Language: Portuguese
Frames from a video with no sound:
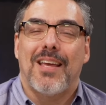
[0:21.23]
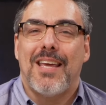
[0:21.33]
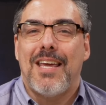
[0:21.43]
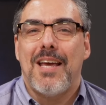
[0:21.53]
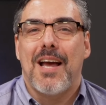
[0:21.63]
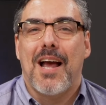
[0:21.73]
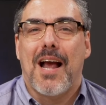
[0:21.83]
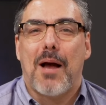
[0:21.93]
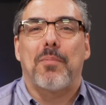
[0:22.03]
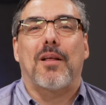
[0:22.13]
e
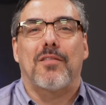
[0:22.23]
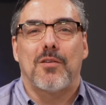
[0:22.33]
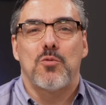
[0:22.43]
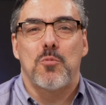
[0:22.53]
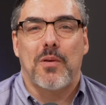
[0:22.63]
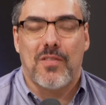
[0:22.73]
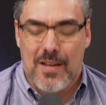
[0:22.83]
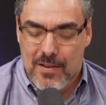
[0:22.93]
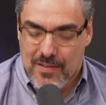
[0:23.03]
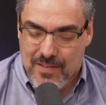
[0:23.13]
captação de
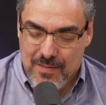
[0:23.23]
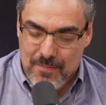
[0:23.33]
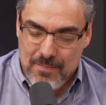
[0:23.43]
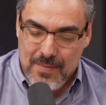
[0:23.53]
pacientes.